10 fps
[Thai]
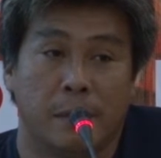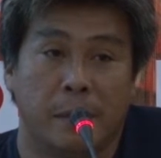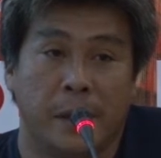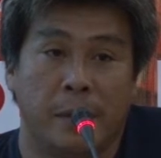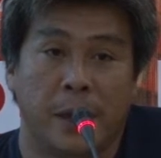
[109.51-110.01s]

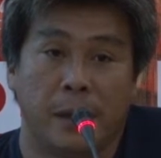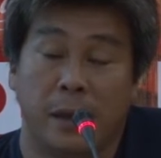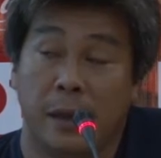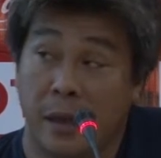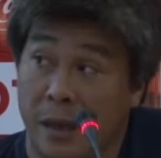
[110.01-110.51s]
เป็นตำแหน่ง
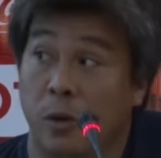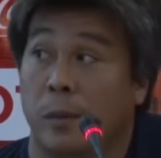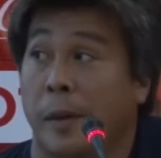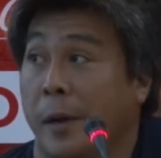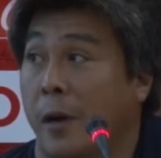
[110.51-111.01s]
ที่ดีที่สุด
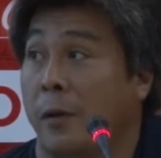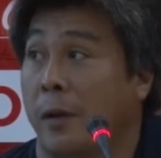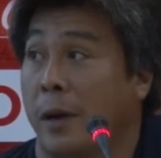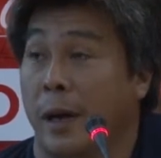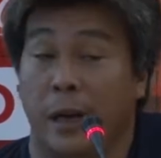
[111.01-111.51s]
สำหรับเขา
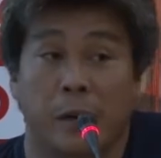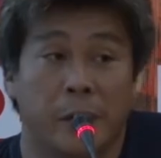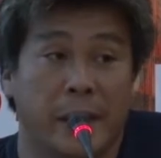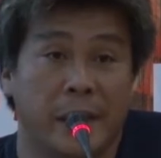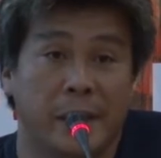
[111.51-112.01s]
ให้เขา
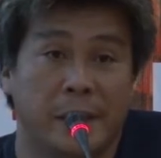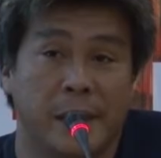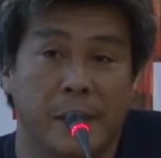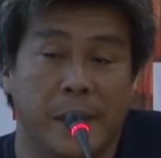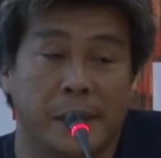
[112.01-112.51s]
ได้
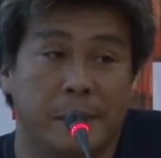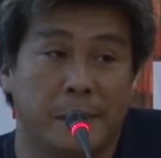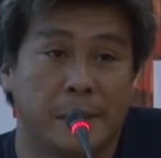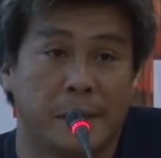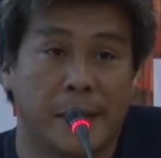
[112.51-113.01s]
สามารถ
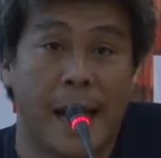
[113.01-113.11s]
ส